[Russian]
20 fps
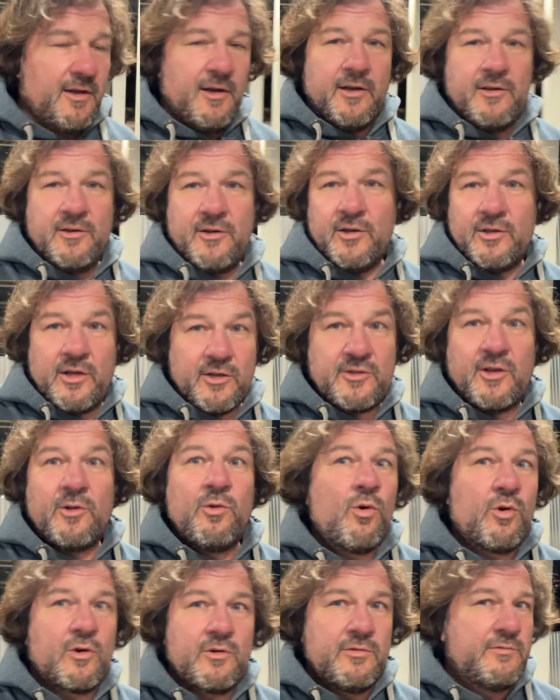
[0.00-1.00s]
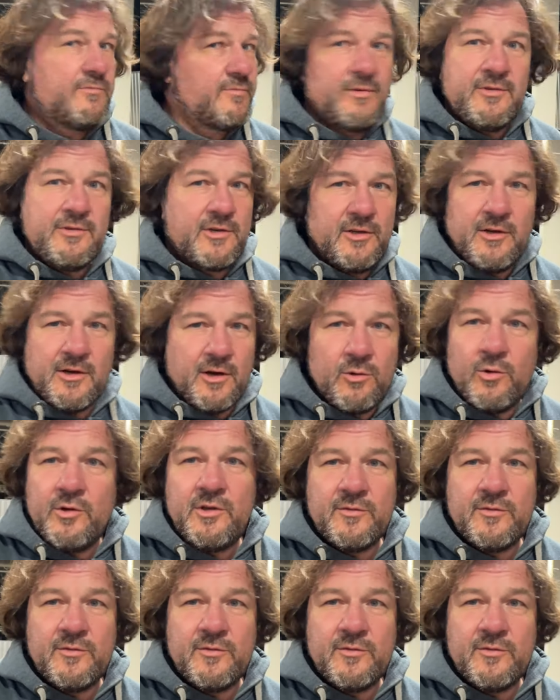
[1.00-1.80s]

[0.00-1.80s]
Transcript: Они говорят, а залог вы никакой не